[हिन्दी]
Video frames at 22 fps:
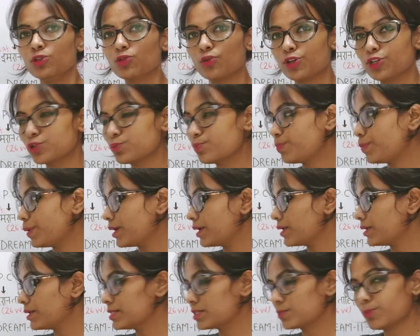तो इस
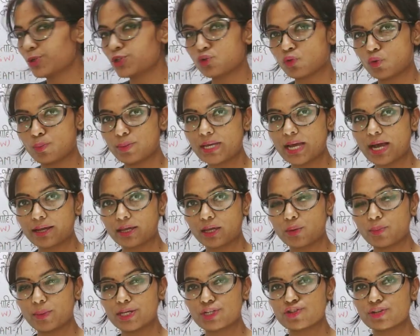पर इसमें जो भी
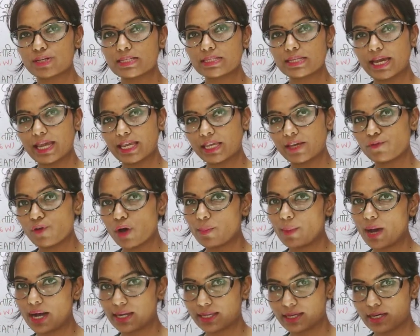आगे क्वेश्चंस आएंगे वो
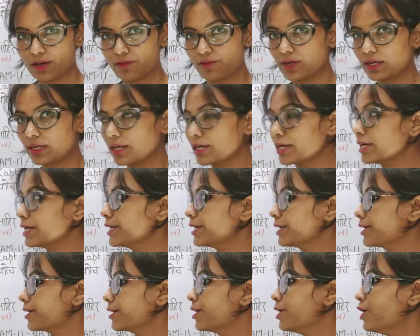हम आगे कवर कर
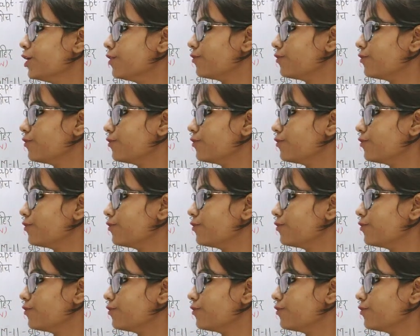लेंगे